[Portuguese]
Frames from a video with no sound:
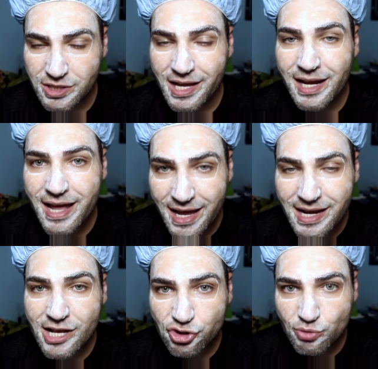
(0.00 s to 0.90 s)
Né?
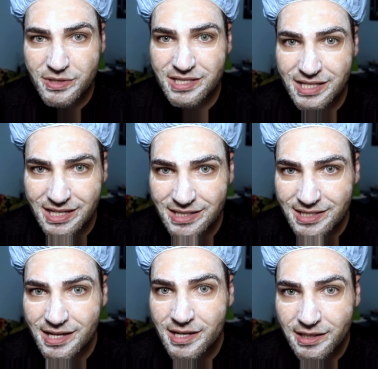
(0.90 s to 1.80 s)
Ele é a
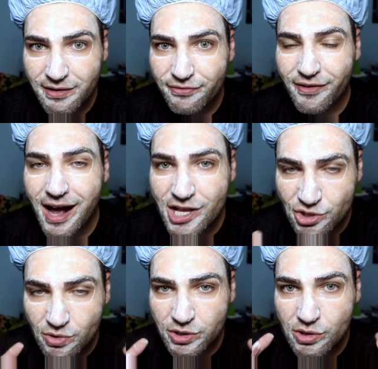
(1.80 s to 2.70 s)
substância que faz
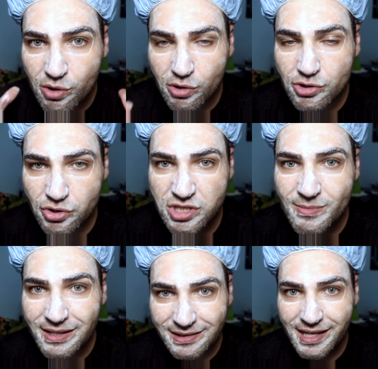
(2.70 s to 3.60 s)
com que o rosto se
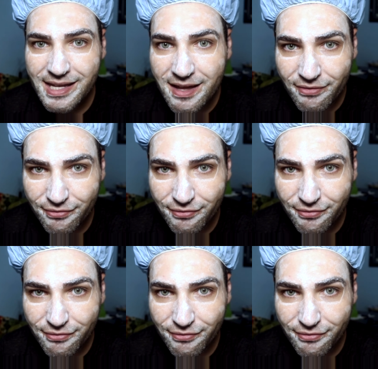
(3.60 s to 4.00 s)
mantenha